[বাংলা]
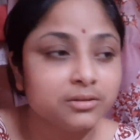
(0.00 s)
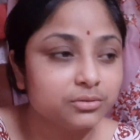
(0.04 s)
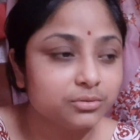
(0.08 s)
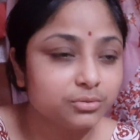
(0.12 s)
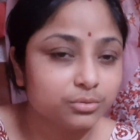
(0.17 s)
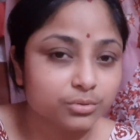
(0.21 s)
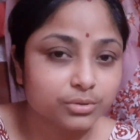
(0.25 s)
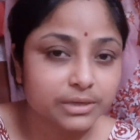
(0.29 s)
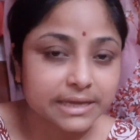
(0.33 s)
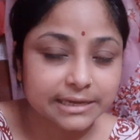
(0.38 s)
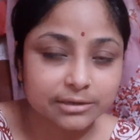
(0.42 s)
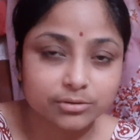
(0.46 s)

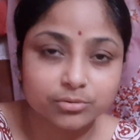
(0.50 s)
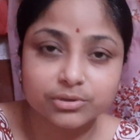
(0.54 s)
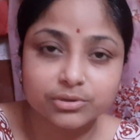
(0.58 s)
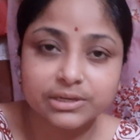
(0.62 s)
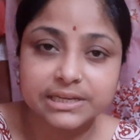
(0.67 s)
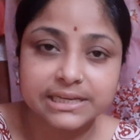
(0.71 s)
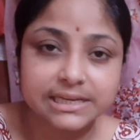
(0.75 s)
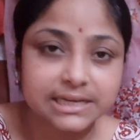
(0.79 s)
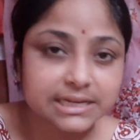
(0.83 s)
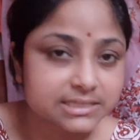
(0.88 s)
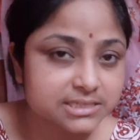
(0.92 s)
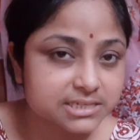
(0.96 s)
তো এখন
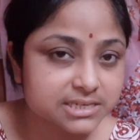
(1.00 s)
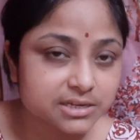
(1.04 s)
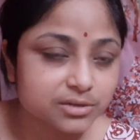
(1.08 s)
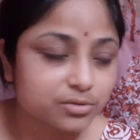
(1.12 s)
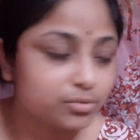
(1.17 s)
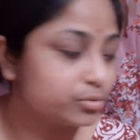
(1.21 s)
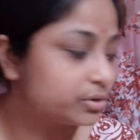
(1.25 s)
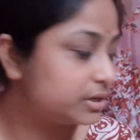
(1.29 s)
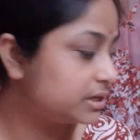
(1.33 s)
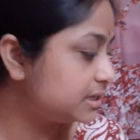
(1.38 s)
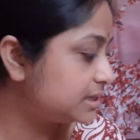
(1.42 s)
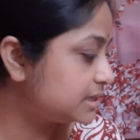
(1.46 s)
এই কাজটা
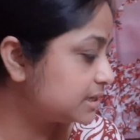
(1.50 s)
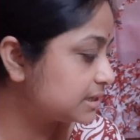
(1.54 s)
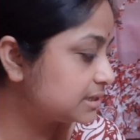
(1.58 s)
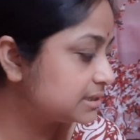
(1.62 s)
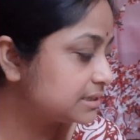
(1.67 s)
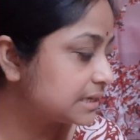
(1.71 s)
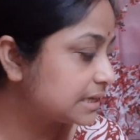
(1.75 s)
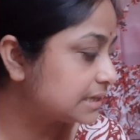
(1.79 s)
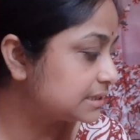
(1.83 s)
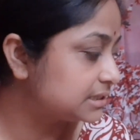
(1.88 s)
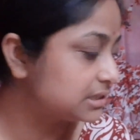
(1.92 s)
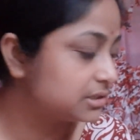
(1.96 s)
করে নিয়ে আগে
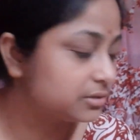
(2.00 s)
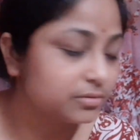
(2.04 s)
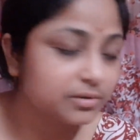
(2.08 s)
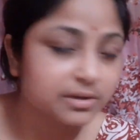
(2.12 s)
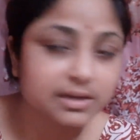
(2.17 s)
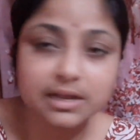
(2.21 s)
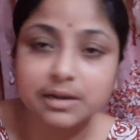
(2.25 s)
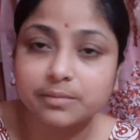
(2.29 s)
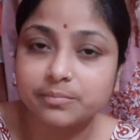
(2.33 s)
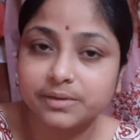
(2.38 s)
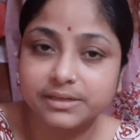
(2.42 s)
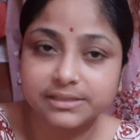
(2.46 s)
তাড়াতাড়ি করে
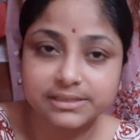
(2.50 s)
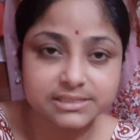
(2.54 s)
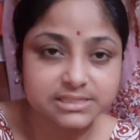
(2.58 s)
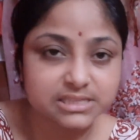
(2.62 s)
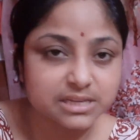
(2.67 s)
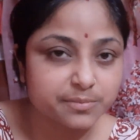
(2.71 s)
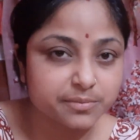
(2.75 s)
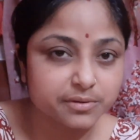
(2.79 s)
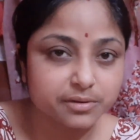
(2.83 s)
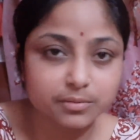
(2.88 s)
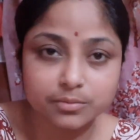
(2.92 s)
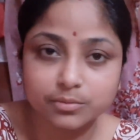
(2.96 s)
আলমারিতে
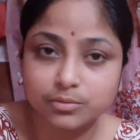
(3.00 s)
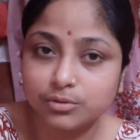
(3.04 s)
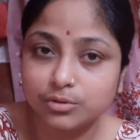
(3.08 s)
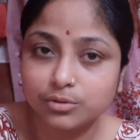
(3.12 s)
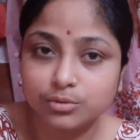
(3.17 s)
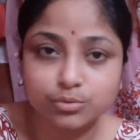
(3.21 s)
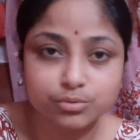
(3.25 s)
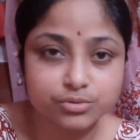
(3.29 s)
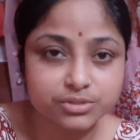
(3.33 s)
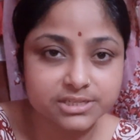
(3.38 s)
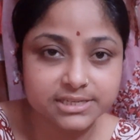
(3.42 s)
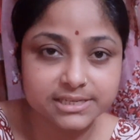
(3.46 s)
জামা কাপড়গুলো
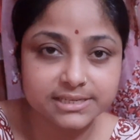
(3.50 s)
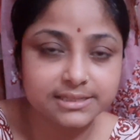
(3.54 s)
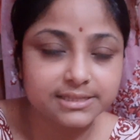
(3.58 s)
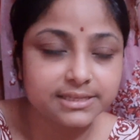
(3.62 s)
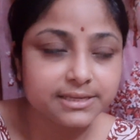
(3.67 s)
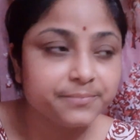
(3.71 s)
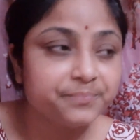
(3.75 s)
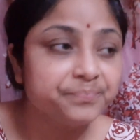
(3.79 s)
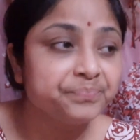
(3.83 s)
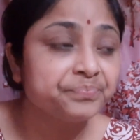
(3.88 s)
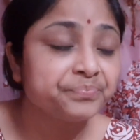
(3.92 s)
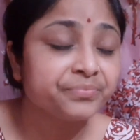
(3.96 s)
গুছিয়ে
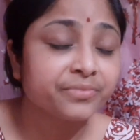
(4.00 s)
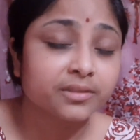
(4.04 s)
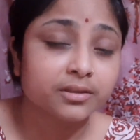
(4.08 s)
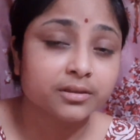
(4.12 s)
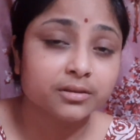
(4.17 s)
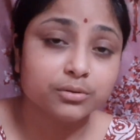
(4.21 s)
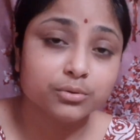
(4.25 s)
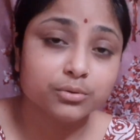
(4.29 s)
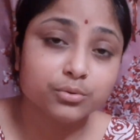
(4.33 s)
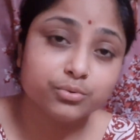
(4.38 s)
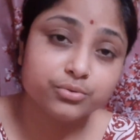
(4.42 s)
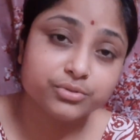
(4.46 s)
দিই
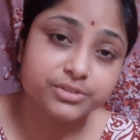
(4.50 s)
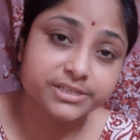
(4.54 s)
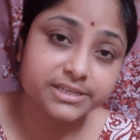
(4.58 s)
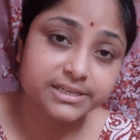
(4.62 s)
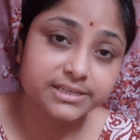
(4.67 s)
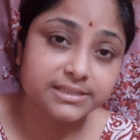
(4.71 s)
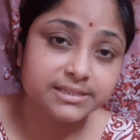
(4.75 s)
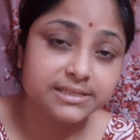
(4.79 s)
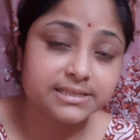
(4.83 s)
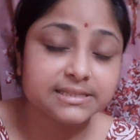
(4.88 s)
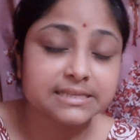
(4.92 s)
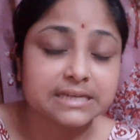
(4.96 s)

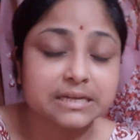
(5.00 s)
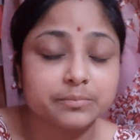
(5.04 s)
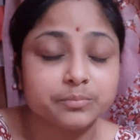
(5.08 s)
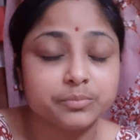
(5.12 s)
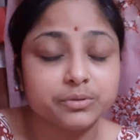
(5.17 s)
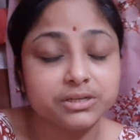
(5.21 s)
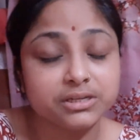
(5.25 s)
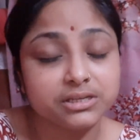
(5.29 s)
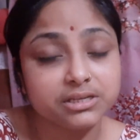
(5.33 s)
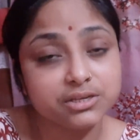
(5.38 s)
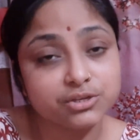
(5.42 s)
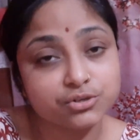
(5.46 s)
গুছিয়ে দিই
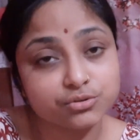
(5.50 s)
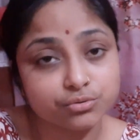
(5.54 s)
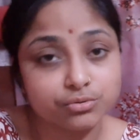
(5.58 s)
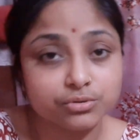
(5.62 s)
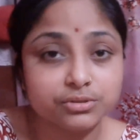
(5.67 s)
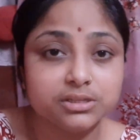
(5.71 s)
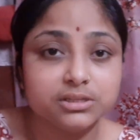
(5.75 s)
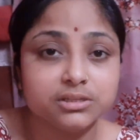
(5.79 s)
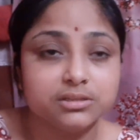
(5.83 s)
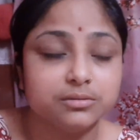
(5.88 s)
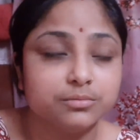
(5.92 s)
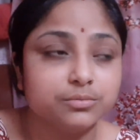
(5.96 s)
তারপরে কি
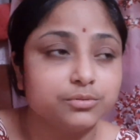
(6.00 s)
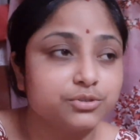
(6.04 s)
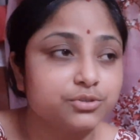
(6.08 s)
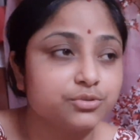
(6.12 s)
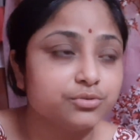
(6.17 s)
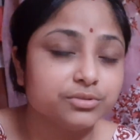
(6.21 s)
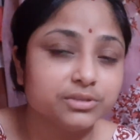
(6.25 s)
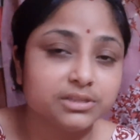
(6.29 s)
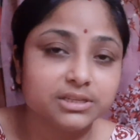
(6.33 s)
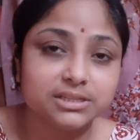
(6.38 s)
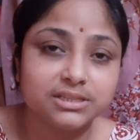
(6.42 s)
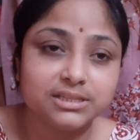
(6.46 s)
সন্ধে দেবো
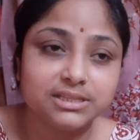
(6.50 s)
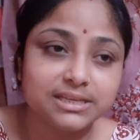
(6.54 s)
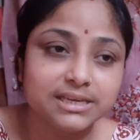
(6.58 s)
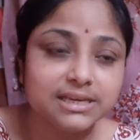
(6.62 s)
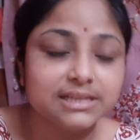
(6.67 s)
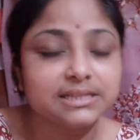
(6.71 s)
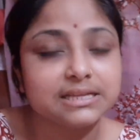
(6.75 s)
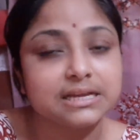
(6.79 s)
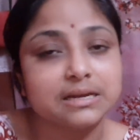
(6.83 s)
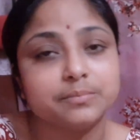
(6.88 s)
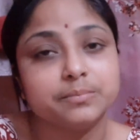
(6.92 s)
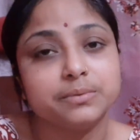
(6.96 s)
সন্ধে দিয়ে
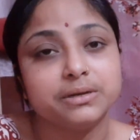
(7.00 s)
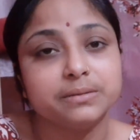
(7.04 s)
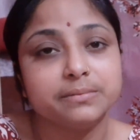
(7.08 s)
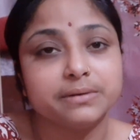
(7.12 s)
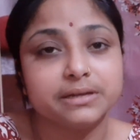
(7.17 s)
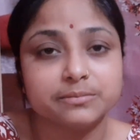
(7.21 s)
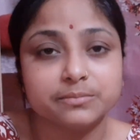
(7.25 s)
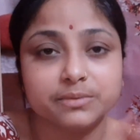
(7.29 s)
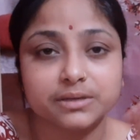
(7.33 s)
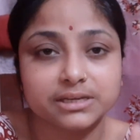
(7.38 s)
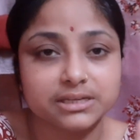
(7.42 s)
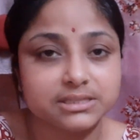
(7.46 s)
তারপরে
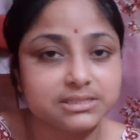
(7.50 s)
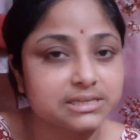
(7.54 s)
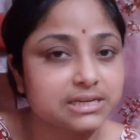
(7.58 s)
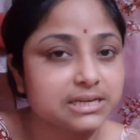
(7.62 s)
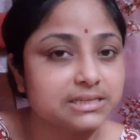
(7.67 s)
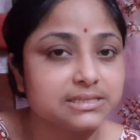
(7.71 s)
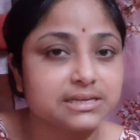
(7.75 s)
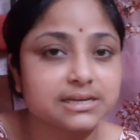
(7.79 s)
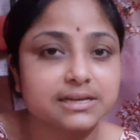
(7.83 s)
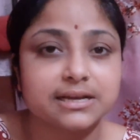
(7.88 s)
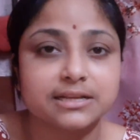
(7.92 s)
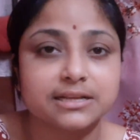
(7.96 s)
বাদবাকি যা
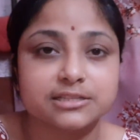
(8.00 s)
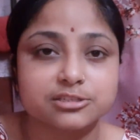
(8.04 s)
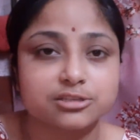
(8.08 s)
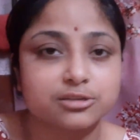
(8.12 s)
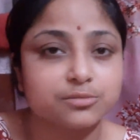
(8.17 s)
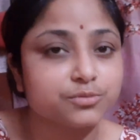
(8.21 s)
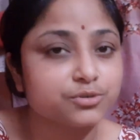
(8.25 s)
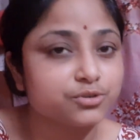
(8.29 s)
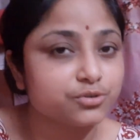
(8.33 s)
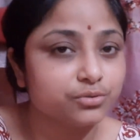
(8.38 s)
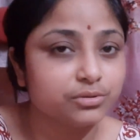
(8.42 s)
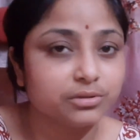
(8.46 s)
যা
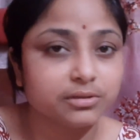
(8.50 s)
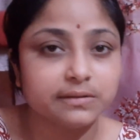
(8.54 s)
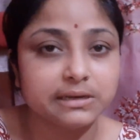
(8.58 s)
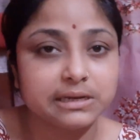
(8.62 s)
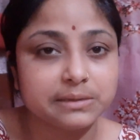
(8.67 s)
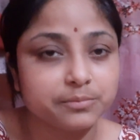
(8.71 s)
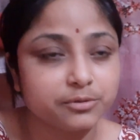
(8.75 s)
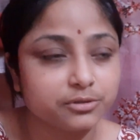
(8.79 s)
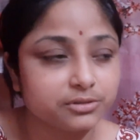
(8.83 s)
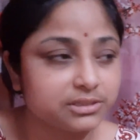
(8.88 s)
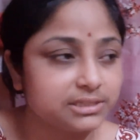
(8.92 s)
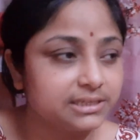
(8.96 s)
কাজকর্ম
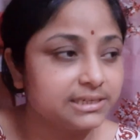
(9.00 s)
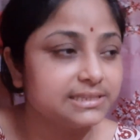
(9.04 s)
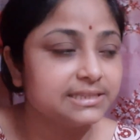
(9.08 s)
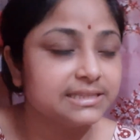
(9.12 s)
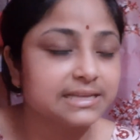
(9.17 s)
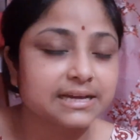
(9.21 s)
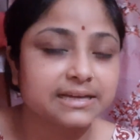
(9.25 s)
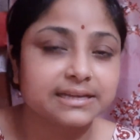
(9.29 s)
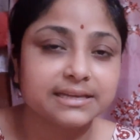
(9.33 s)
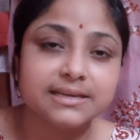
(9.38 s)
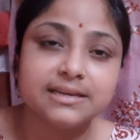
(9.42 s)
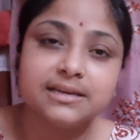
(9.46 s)
সন্ধ্যাবেলার পর থেকে
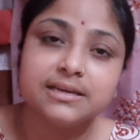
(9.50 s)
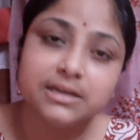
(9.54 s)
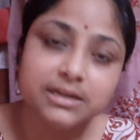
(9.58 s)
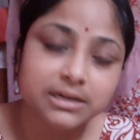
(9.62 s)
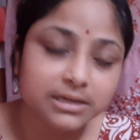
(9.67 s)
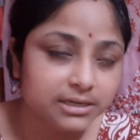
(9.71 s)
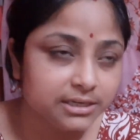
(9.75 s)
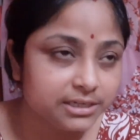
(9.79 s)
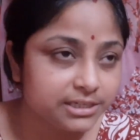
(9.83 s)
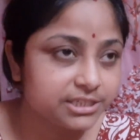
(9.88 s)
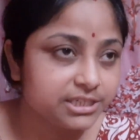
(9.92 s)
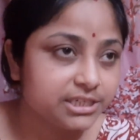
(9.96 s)
থাকে
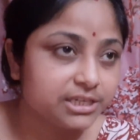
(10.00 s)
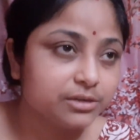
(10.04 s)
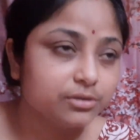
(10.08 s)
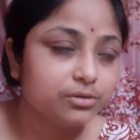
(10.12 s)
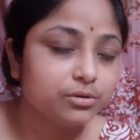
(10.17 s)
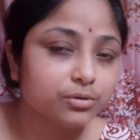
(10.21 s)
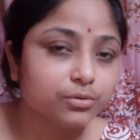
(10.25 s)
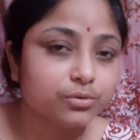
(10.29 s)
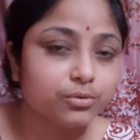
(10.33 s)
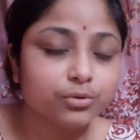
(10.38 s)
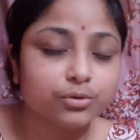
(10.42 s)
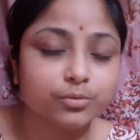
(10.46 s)

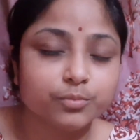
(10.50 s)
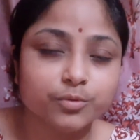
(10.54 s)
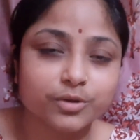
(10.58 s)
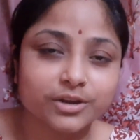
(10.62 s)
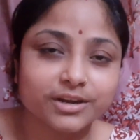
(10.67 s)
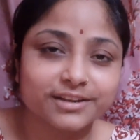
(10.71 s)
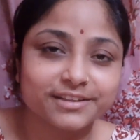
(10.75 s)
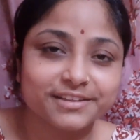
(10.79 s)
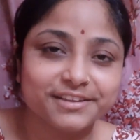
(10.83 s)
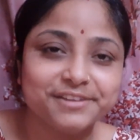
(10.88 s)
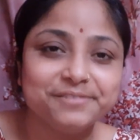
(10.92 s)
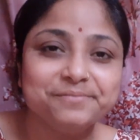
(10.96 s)
সেগুলো করব
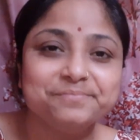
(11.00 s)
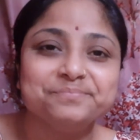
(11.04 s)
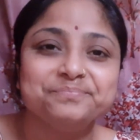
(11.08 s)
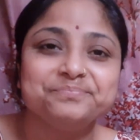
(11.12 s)
আর কি